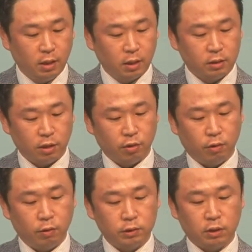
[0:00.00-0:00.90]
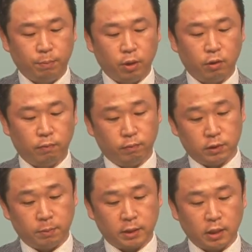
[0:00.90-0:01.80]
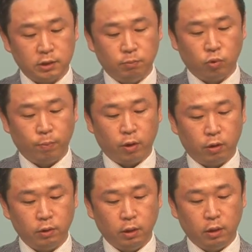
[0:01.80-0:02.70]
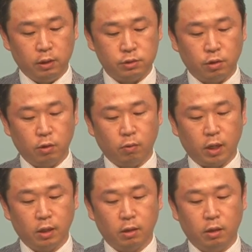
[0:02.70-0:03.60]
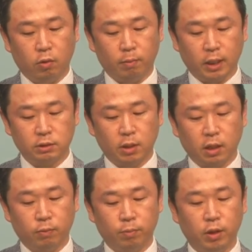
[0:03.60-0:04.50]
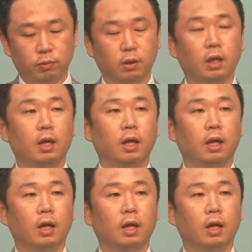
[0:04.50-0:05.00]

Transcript: 그래서 시편 146편 1절과 그리고 마지막에 보면